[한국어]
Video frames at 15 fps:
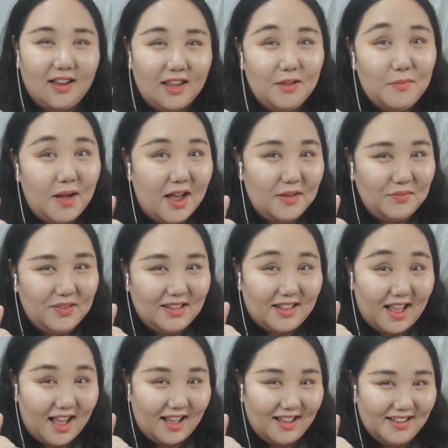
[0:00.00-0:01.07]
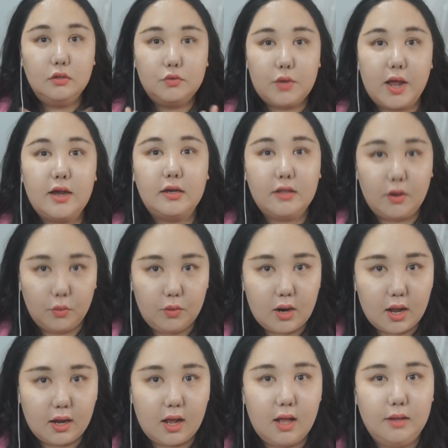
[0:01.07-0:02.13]
김아입니다 최근에
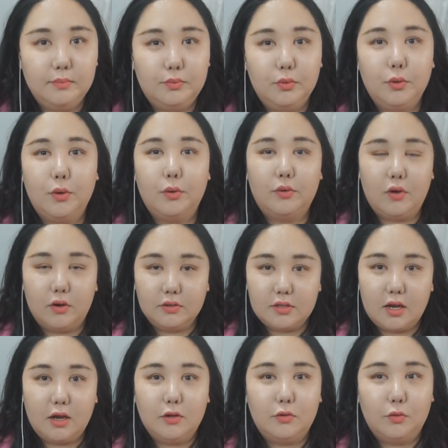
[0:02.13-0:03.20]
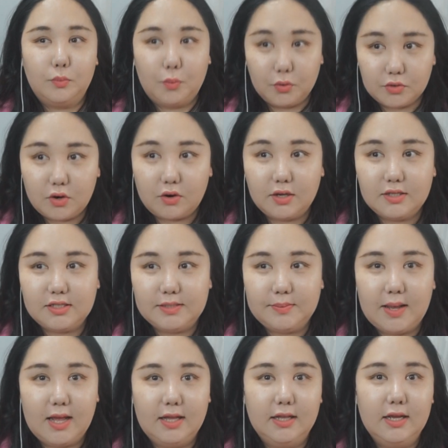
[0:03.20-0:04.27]
올라간 브이로그 영상에서도
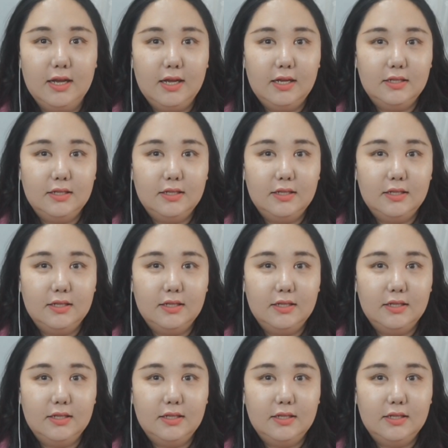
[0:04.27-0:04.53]
보셨겠지만